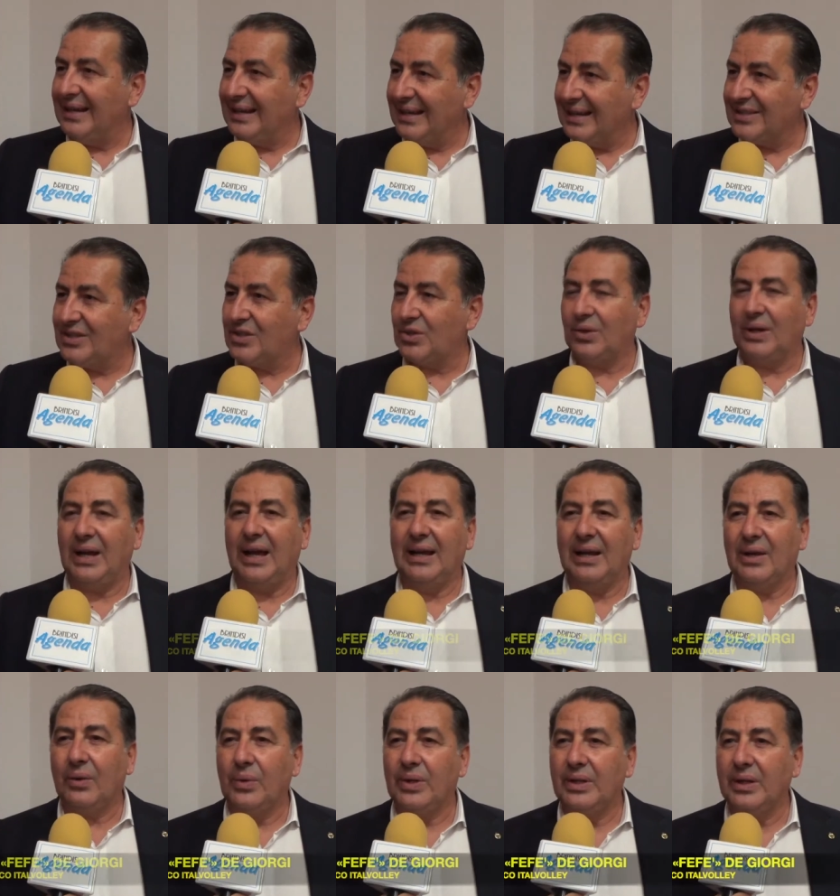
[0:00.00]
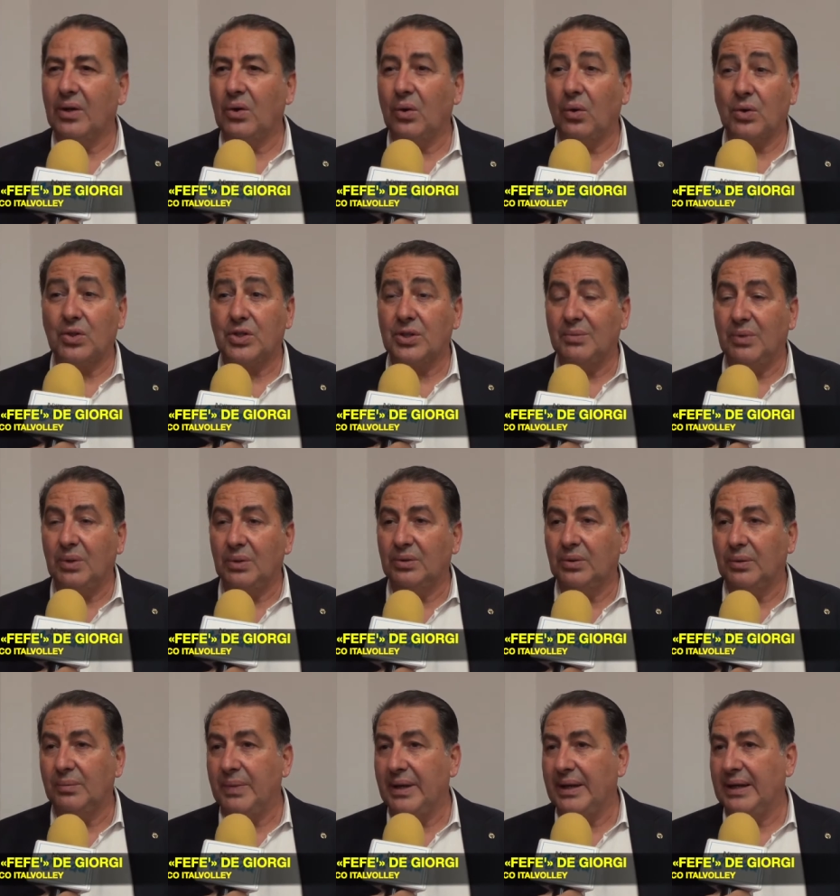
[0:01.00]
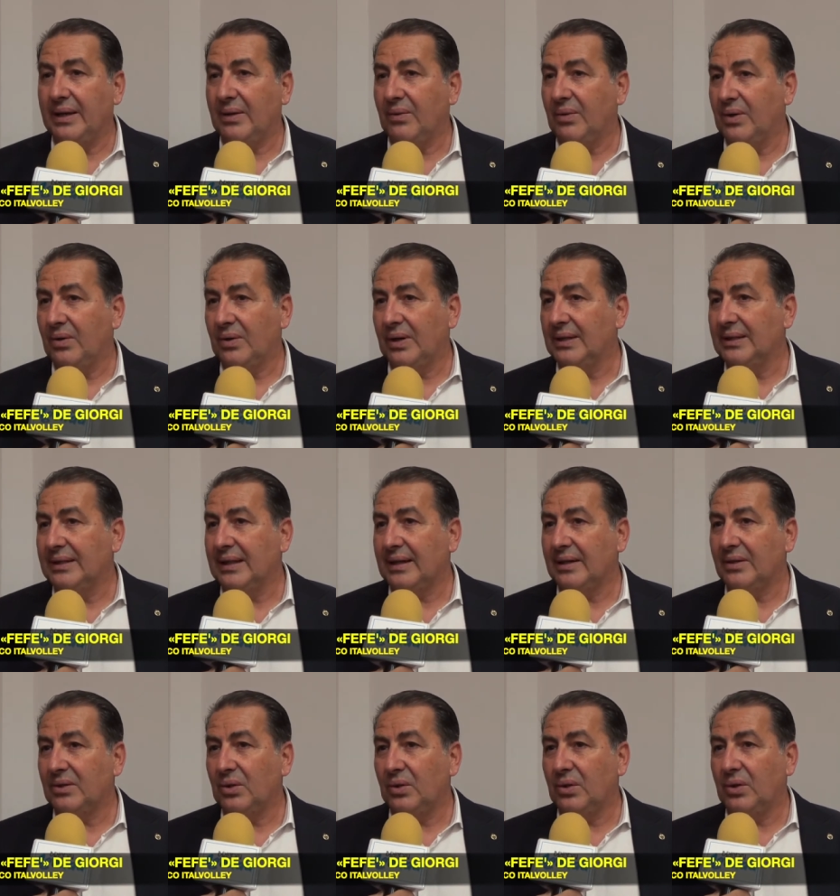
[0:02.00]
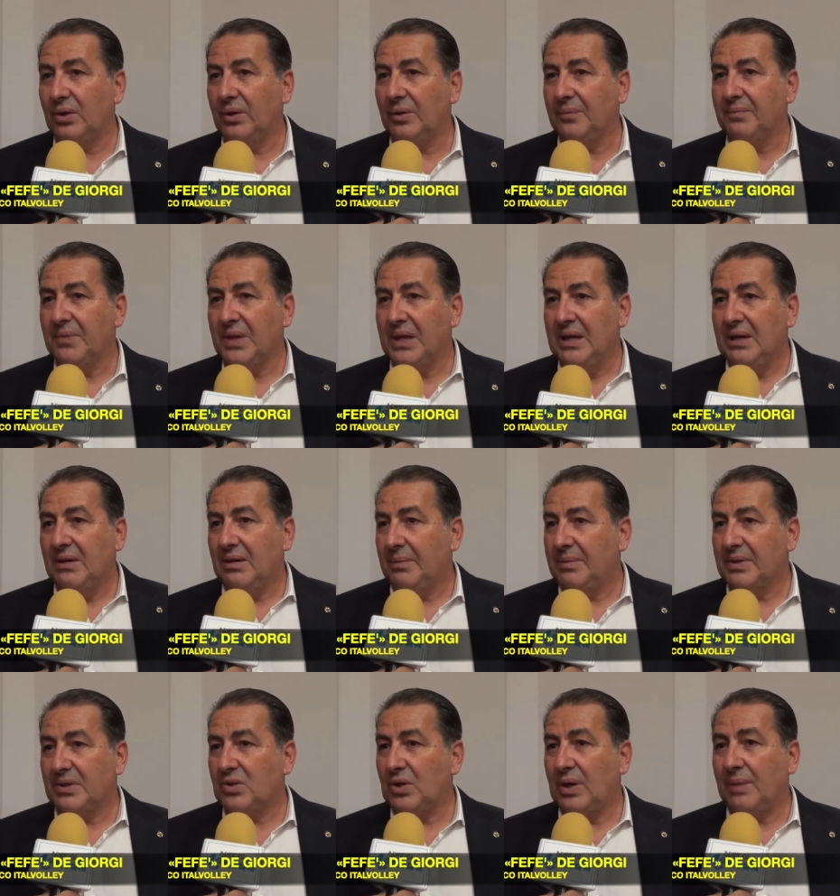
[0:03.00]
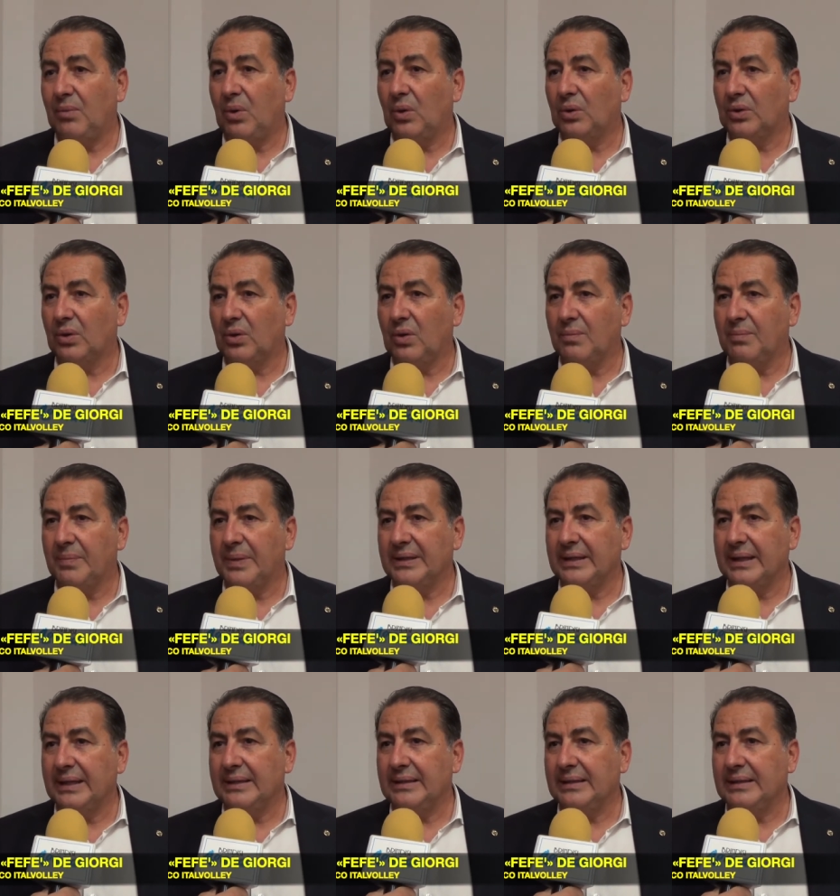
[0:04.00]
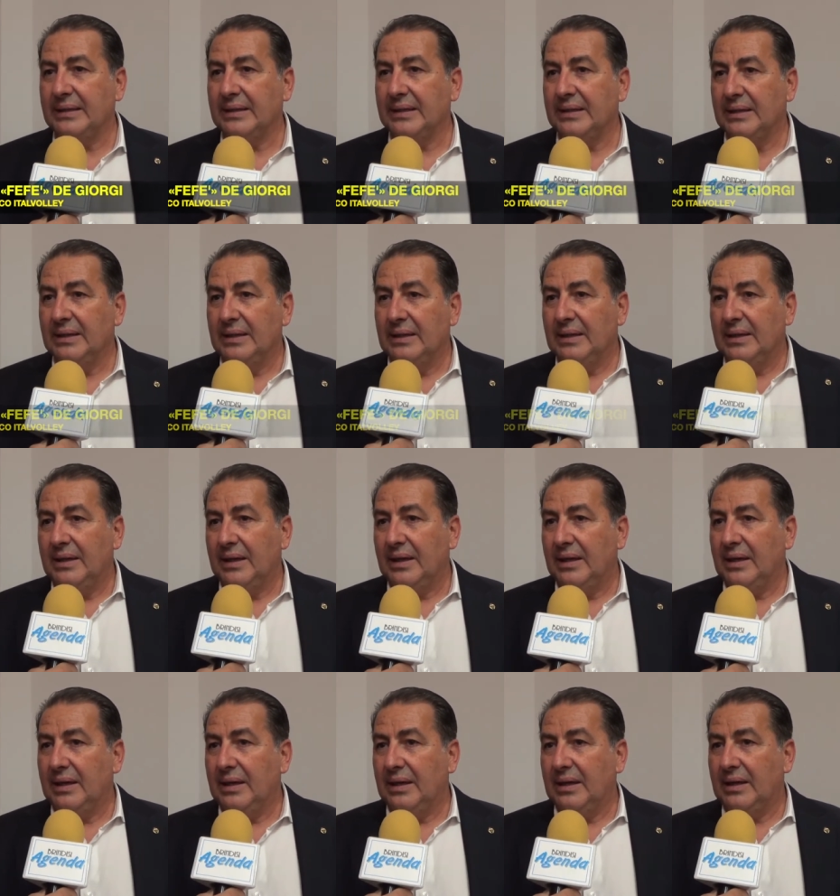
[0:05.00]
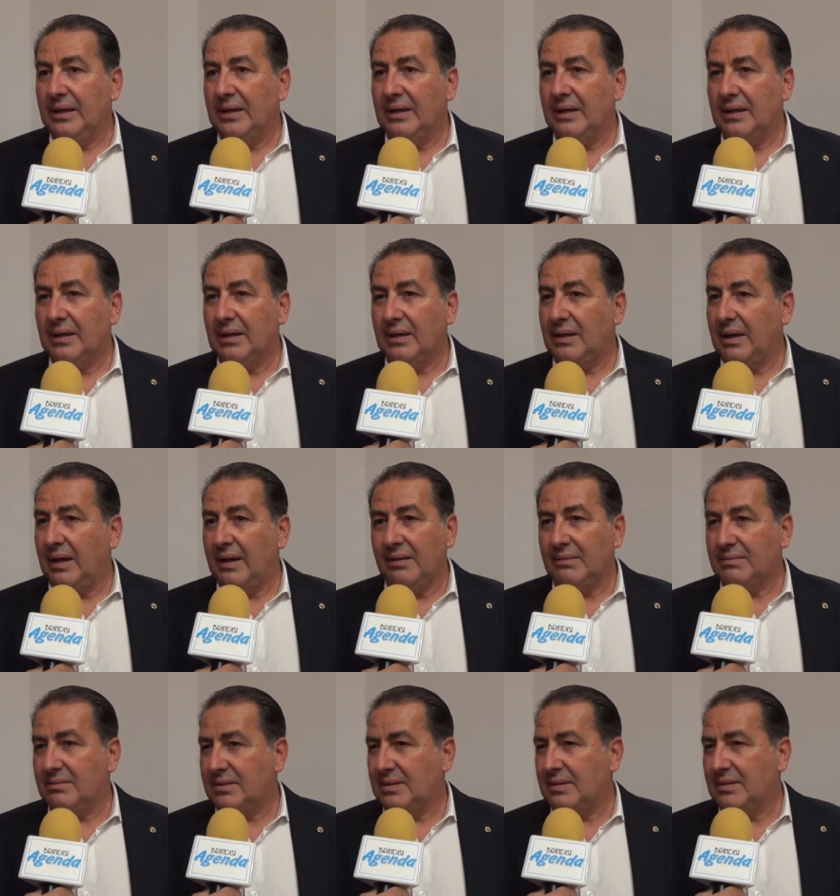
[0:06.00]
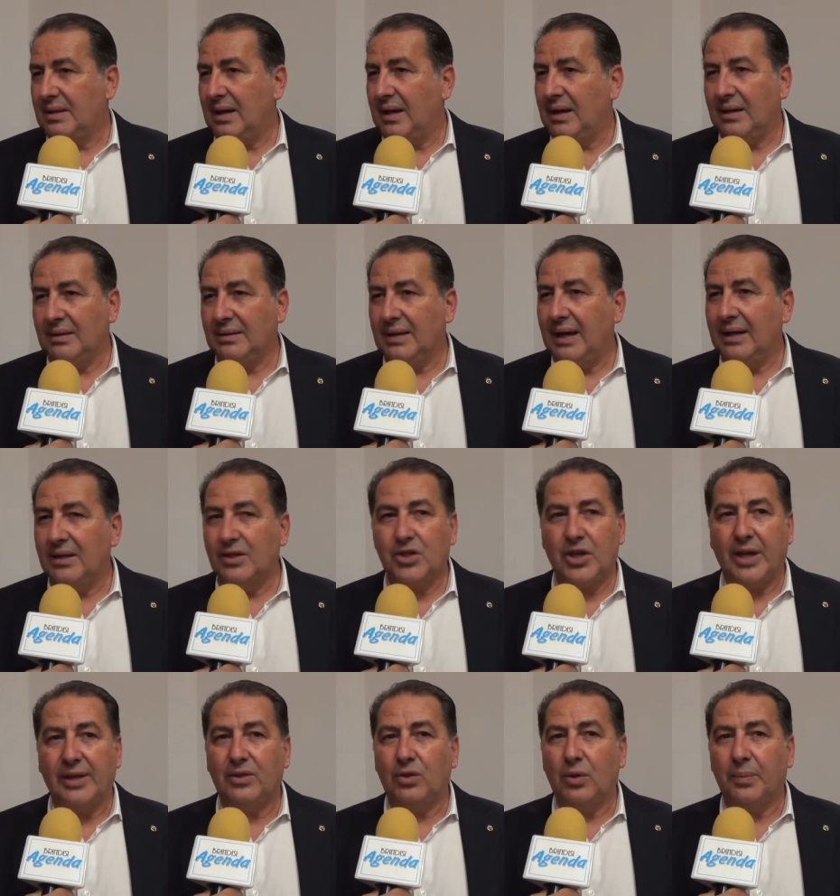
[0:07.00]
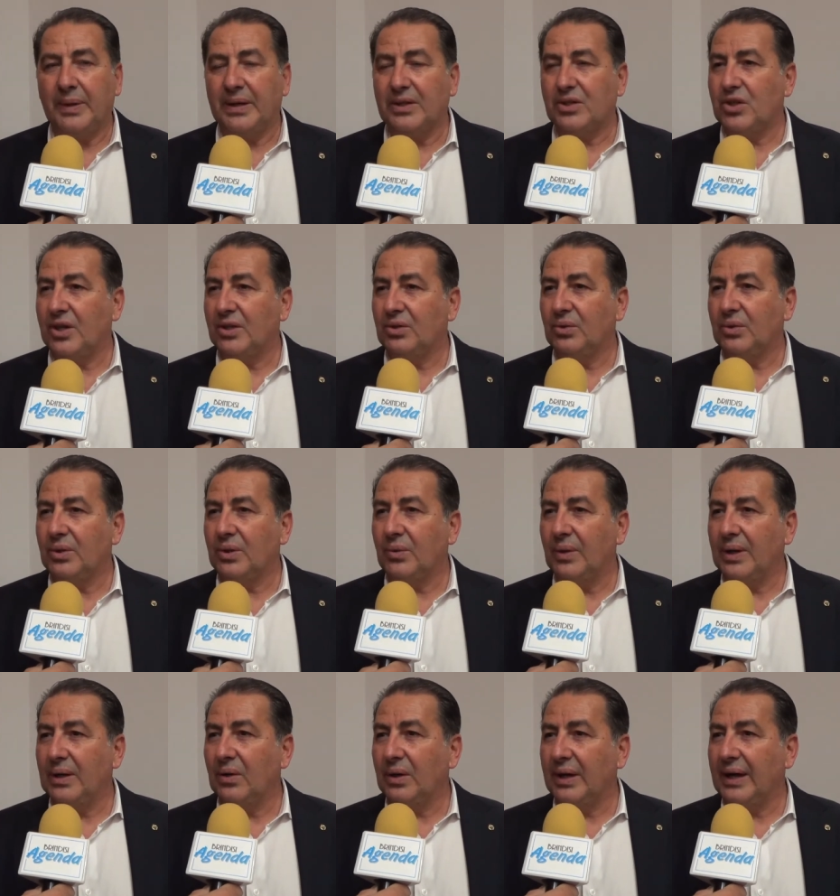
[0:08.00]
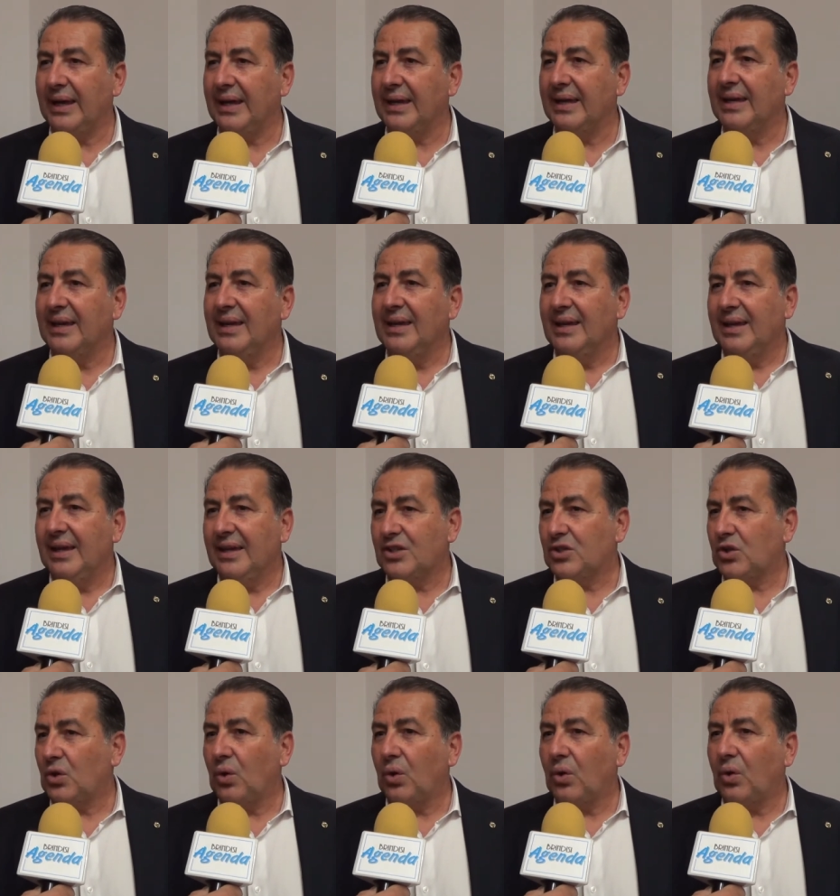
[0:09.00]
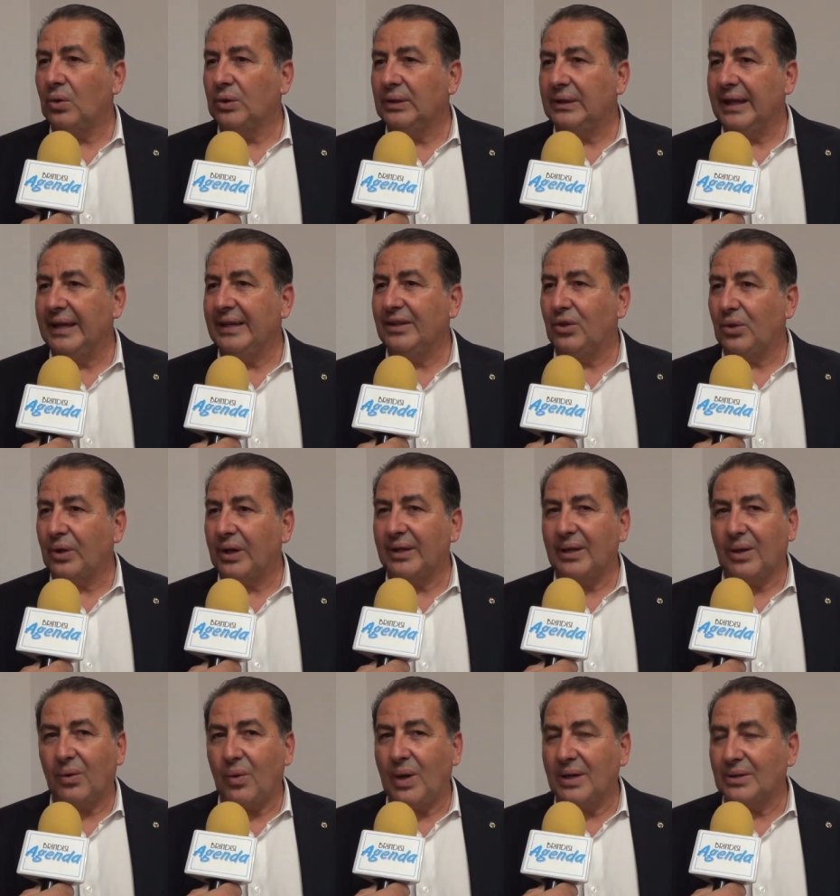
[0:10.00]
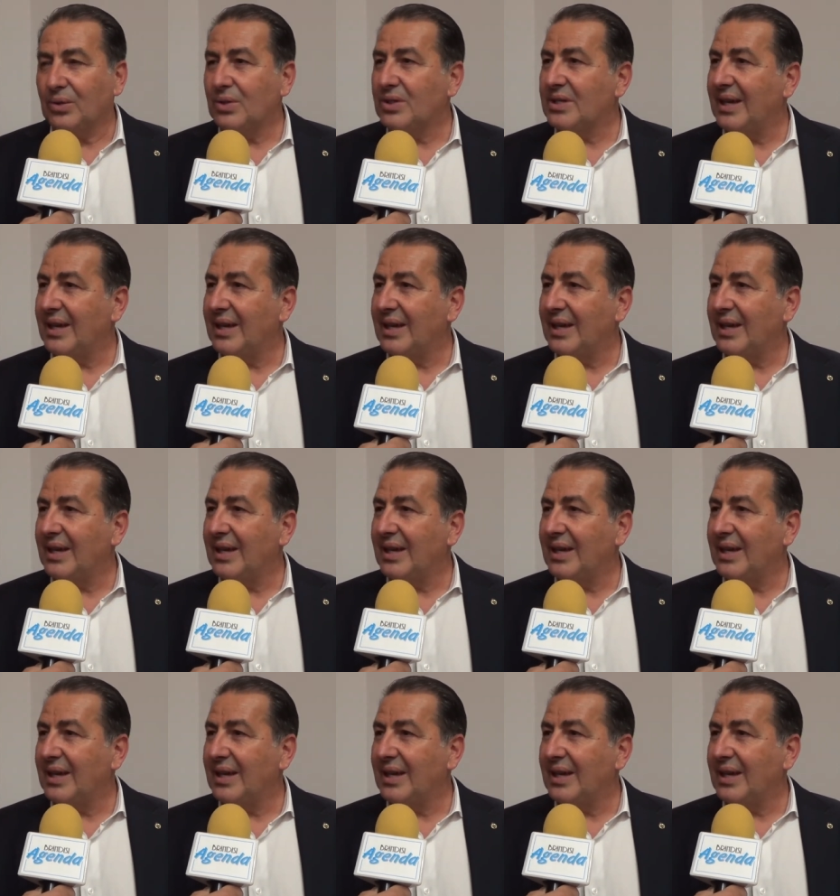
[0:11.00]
nazionale, quindi conosce molto bene quello che è il territorio, una persona molto competente eh, che si dà, dà il 100% di quello che è e sono contento che da quando sia